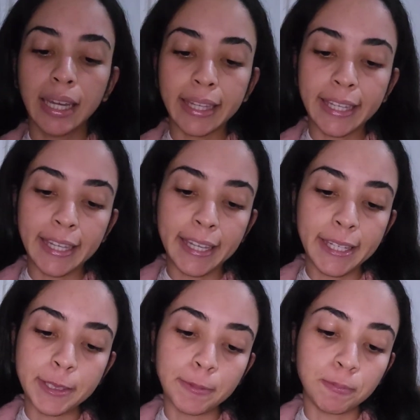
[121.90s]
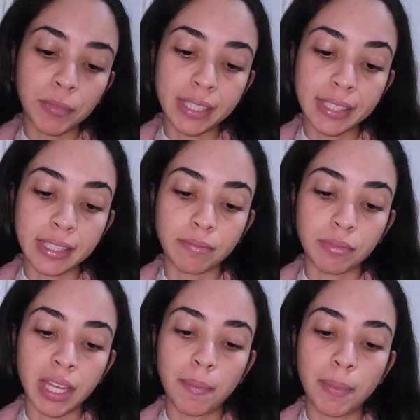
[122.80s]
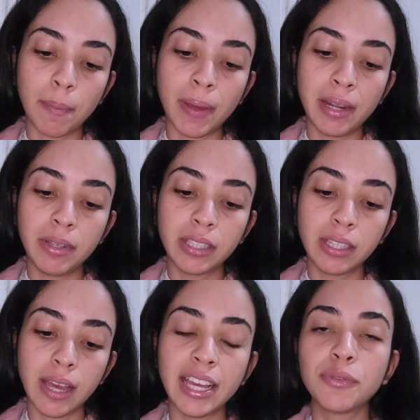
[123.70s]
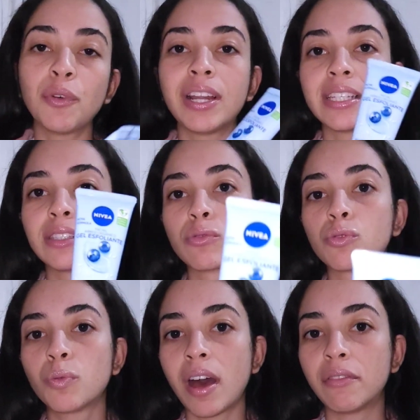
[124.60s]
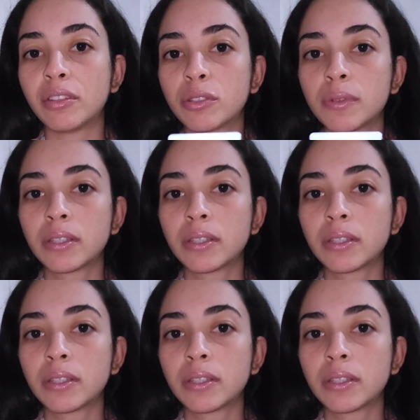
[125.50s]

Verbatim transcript: E assim, ele é para pele mista esfoliação suave. Então, se você